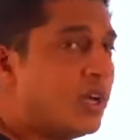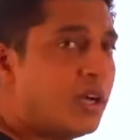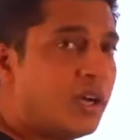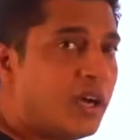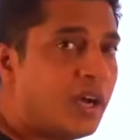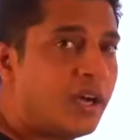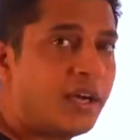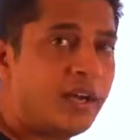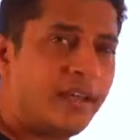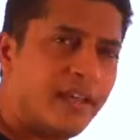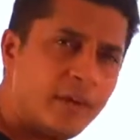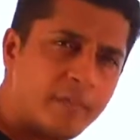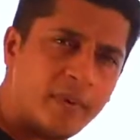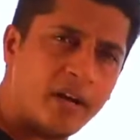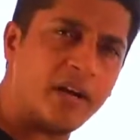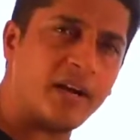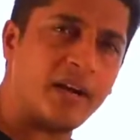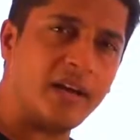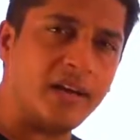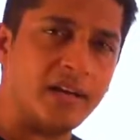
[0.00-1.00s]
अगर एक बार
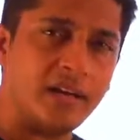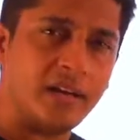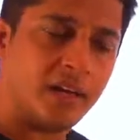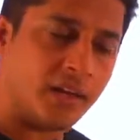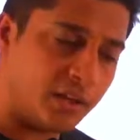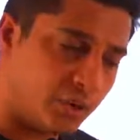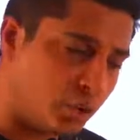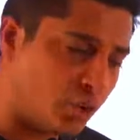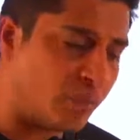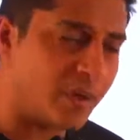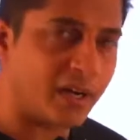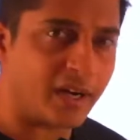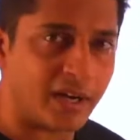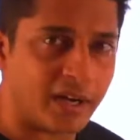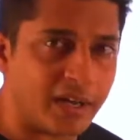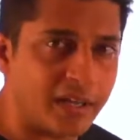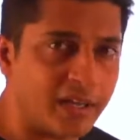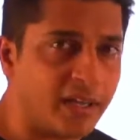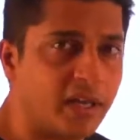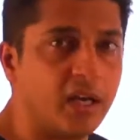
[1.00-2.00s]
ट्राई किया दो बार
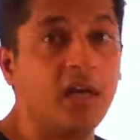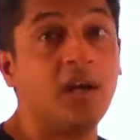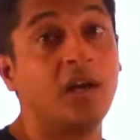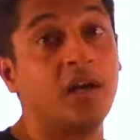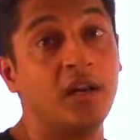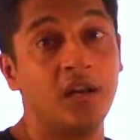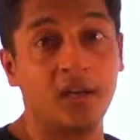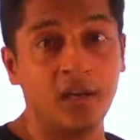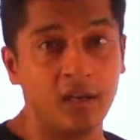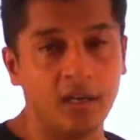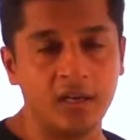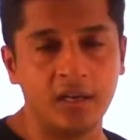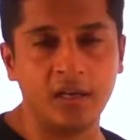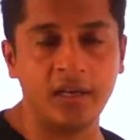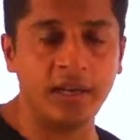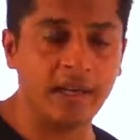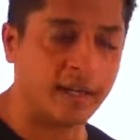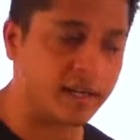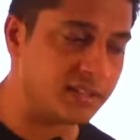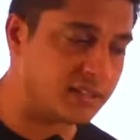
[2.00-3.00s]
ट्राई किया अलग अलग अलग
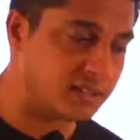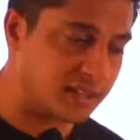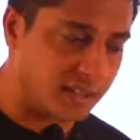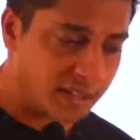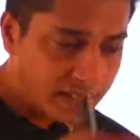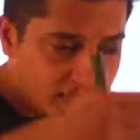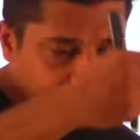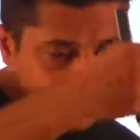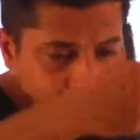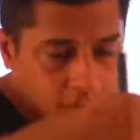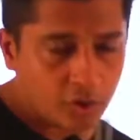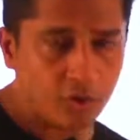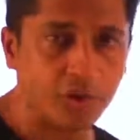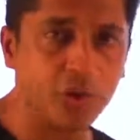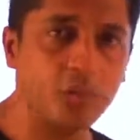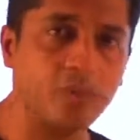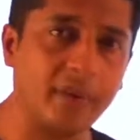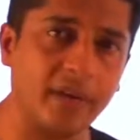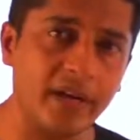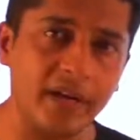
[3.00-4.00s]
आंसर आया है तो यू
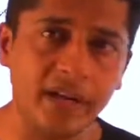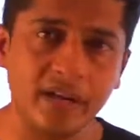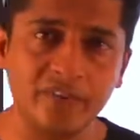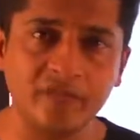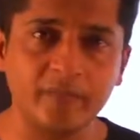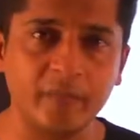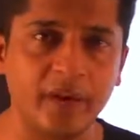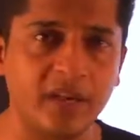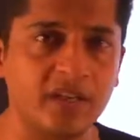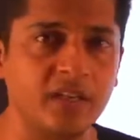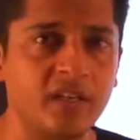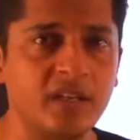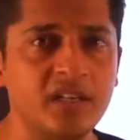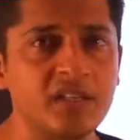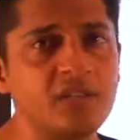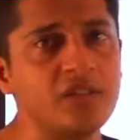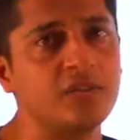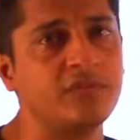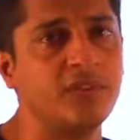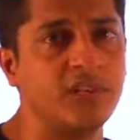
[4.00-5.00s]
माइट हैव मेड द
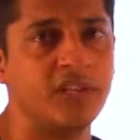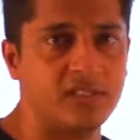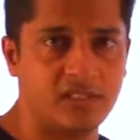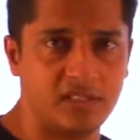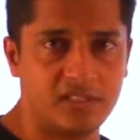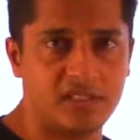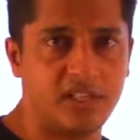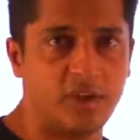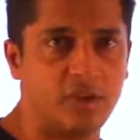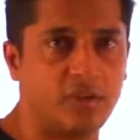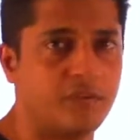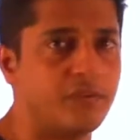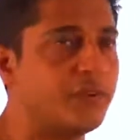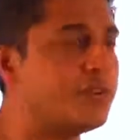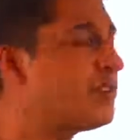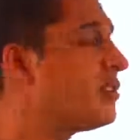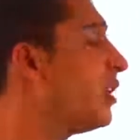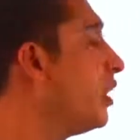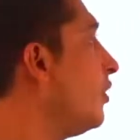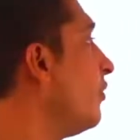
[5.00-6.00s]
लिस्ट ऑफ आंसर्स दैट यू हैव
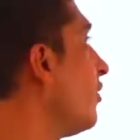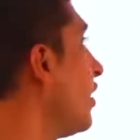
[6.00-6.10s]
रिसीव्ड